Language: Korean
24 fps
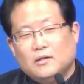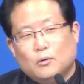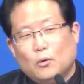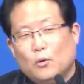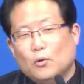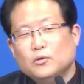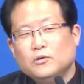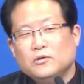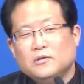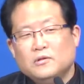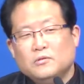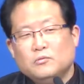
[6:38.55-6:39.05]

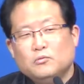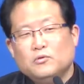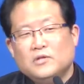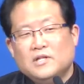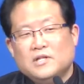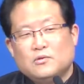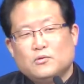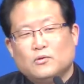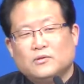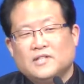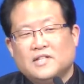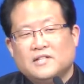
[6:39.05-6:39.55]
오는 우리
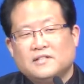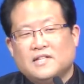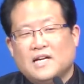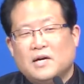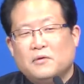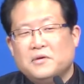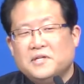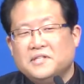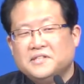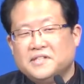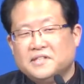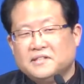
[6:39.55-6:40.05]
조상
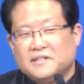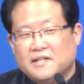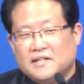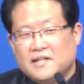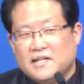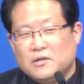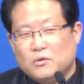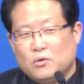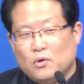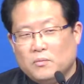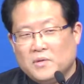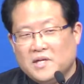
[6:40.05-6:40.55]
다윗의
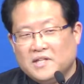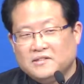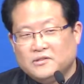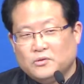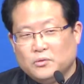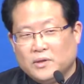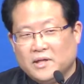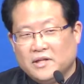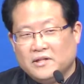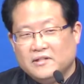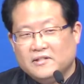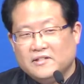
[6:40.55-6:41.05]
나라의 고백
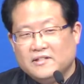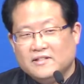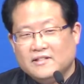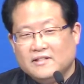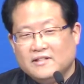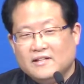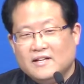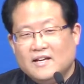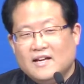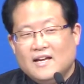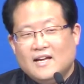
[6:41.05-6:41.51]
속에는